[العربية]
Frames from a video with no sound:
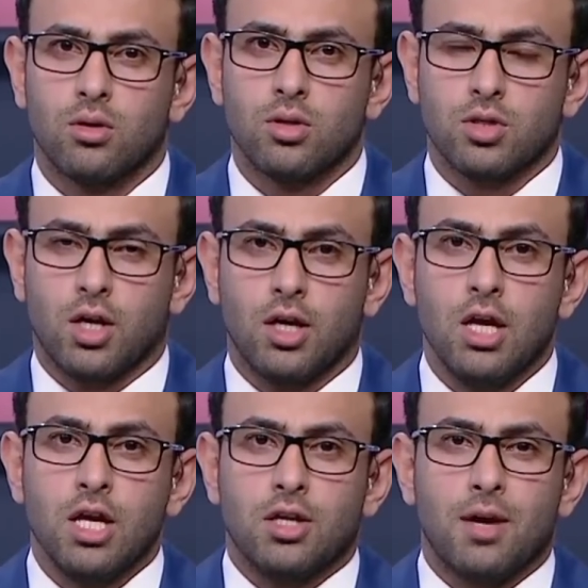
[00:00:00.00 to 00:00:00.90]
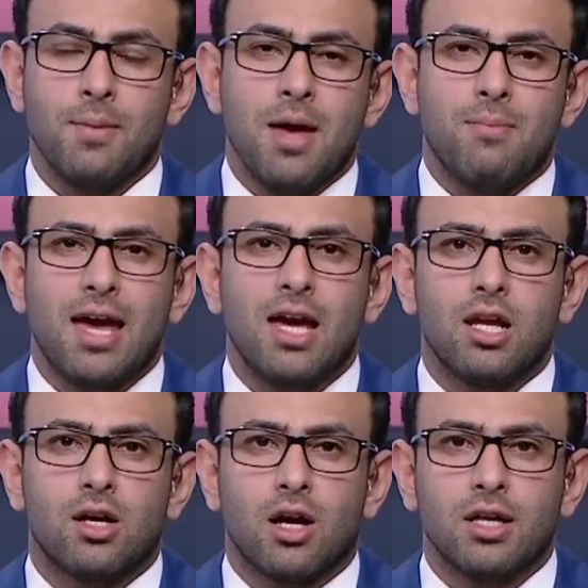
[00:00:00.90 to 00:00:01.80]
صحيح طيب ما هي
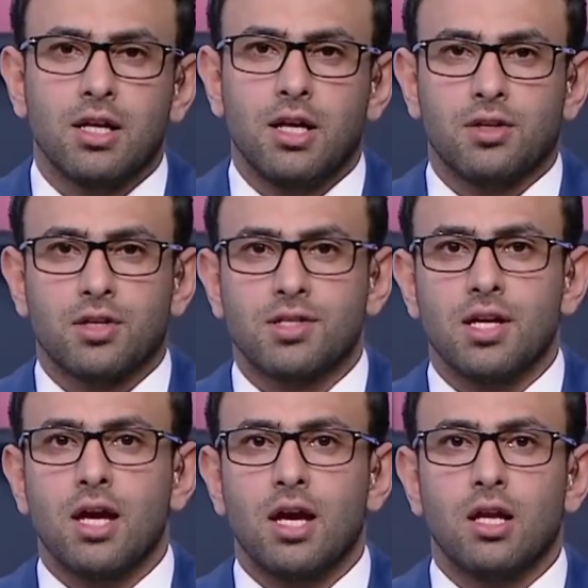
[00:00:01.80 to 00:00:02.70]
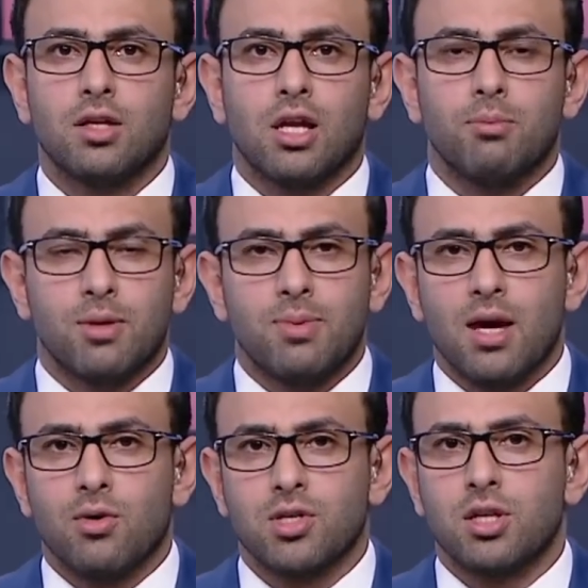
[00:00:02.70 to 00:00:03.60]
الاجراءات الاحترازيه اللي طالبت
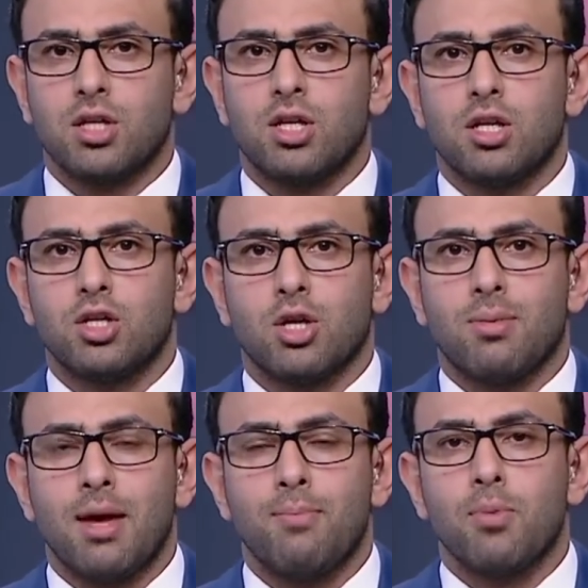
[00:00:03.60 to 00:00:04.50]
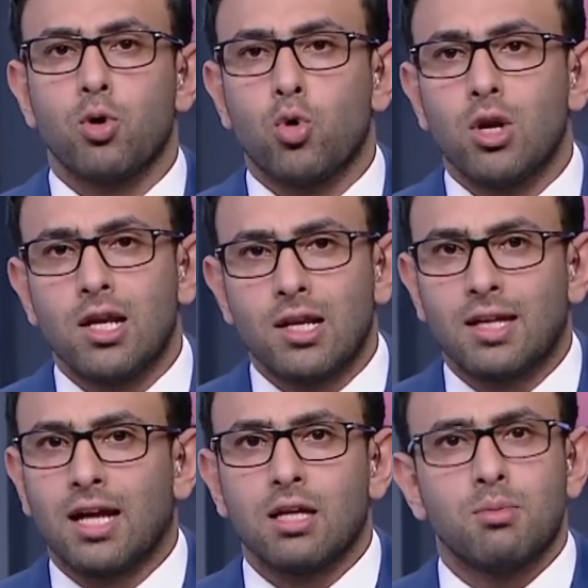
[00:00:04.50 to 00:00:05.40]
بيها وزاره الشباب كل
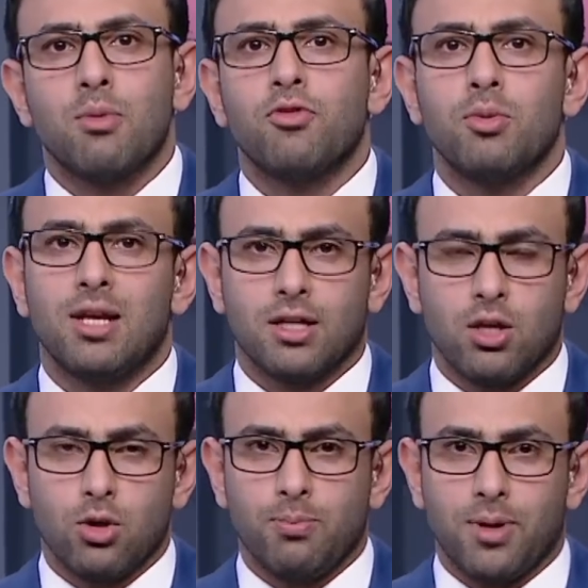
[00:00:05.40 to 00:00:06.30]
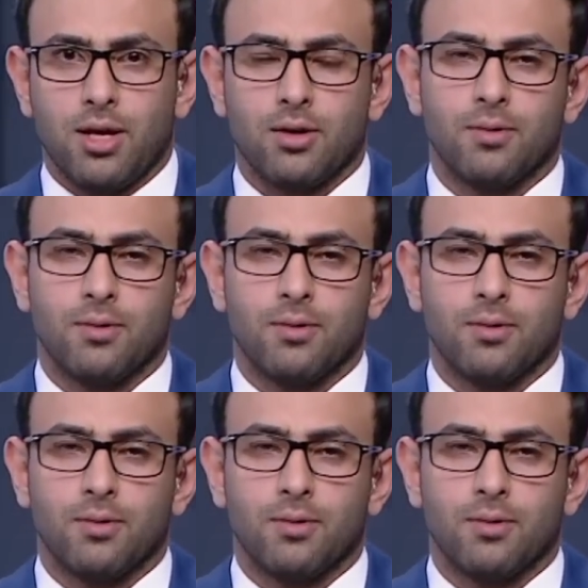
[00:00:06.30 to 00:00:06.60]
الاتحادات بما فيهم اللجنه الاولمبيه